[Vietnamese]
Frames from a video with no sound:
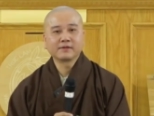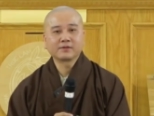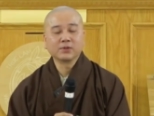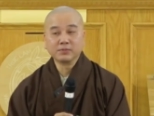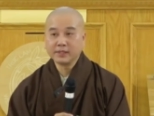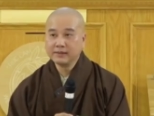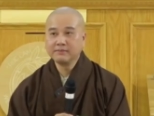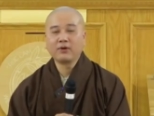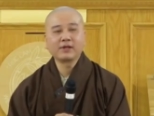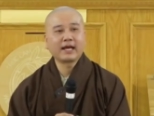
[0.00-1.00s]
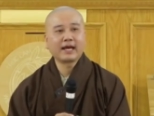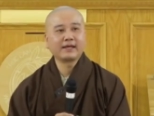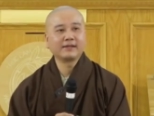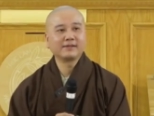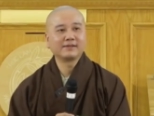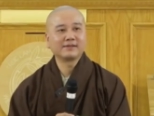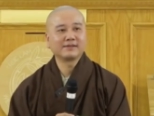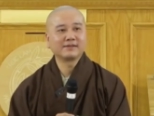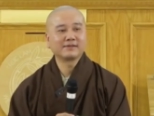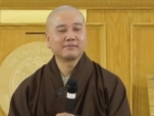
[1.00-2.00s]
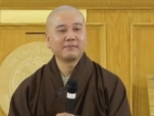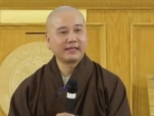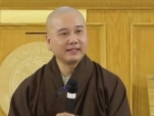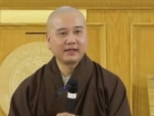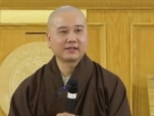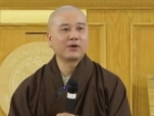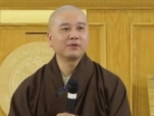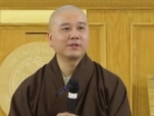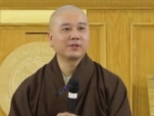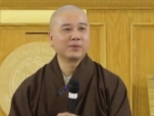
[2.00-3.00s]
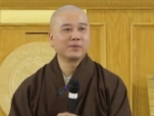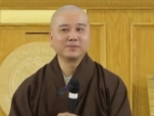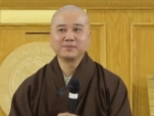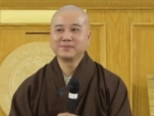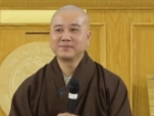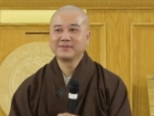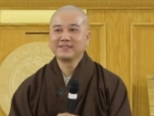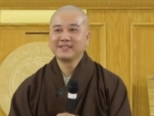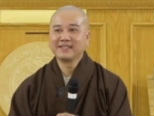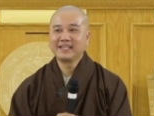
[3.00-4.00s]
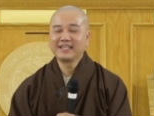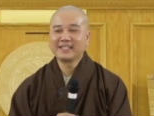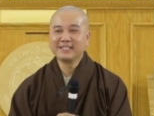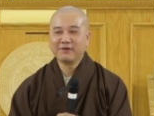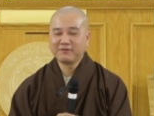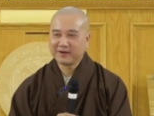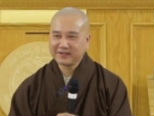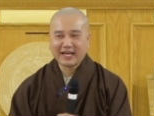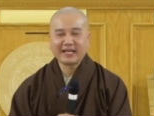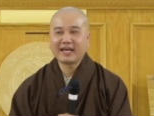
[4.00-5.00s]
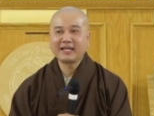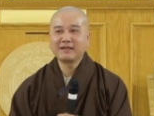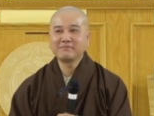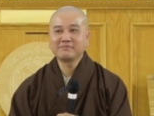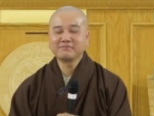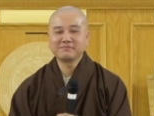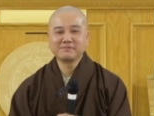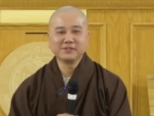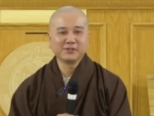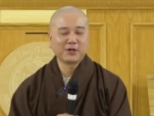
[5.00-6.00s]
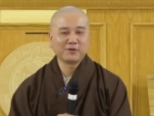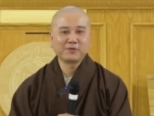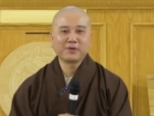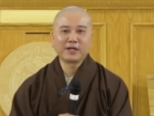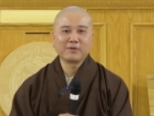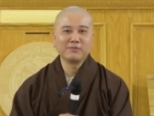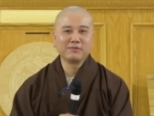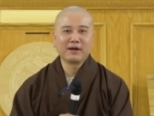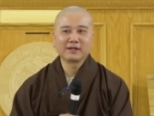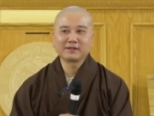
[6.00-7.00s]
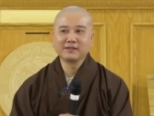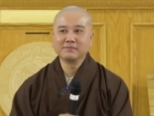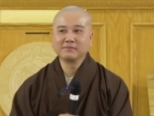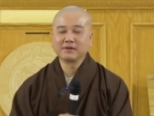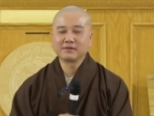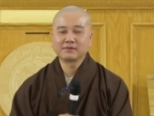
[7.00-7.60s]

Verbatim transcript: Tụng kinh mỗi ngày bảy giờ tối mình tụng. Nhưng mà Phật dạy hay lắm. Vừa rồi Pháp Hòa đọc một bài kinh mà